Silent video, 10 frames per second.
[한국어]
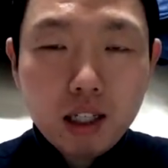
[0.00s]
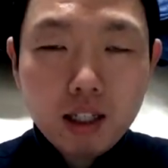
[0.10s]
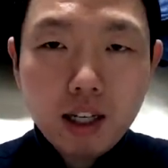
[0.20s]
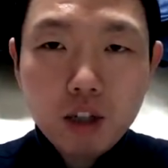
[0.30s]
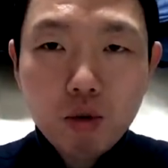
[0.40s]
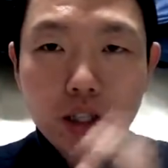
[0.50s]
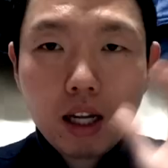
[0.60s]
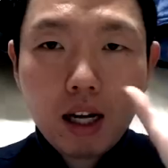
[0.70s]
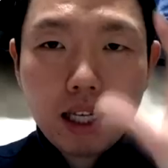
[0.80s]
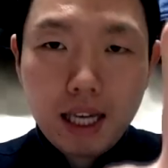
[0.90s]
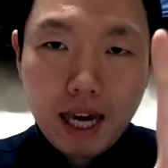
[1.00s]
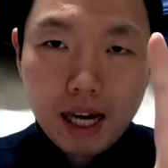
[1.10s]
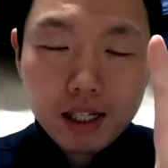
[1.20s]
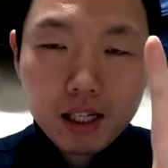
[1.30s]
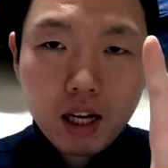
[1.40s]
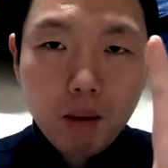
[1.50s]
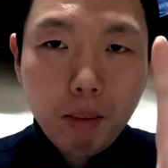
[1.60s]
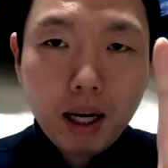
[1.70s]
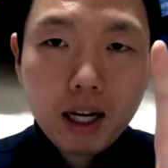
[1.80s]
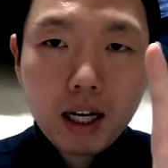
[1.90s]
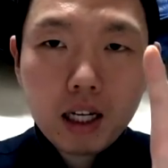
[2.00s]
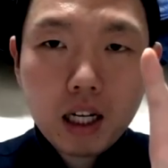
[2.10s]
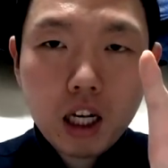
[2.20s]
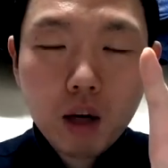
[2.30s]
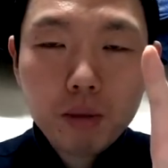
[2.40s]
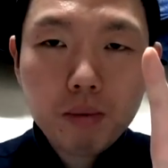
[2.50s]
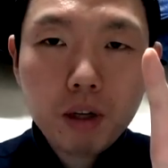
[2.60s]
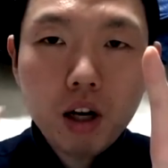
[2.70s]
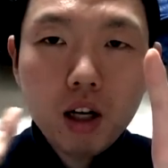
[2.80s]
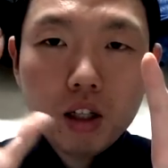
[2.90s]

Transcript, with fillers: 그는 가지고 있다. He has 방향감각이 없음을.